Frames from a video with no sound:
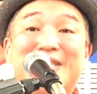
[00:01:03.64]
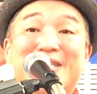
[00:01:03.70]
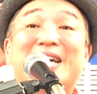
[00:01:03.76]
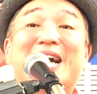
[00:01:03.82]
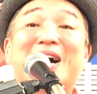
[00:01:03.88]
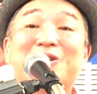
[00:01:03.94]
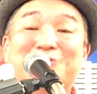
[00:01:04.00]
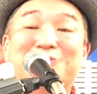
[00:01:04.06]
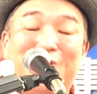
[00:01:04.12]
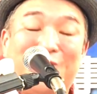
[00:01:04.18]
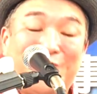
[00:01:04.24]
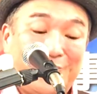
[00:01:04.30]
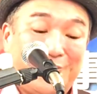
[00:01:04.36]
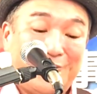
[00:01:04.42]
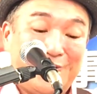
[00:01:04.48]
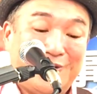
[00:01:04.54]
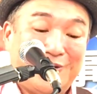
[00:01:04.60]
期間を
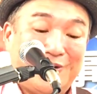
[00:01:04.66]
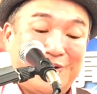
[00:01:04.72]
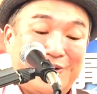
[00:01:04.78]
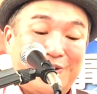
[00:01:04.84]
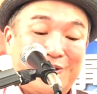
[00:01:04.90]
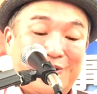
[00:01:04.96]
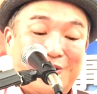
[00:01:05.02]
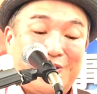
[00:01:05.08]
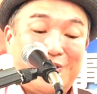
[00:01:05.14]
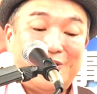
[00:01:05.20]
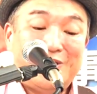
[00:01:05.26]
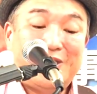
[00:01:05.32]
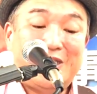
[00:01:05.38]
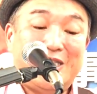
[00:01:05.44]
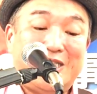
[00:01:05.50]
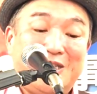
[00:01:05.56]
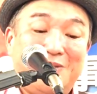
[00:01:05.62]

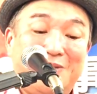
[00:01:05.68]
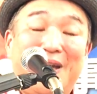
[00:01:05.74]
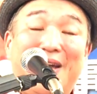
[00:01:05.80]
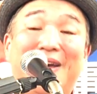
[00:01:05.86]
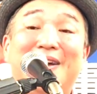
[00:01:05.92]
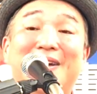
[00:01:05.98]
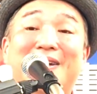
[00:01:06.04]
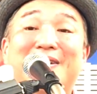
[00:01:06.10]
縮め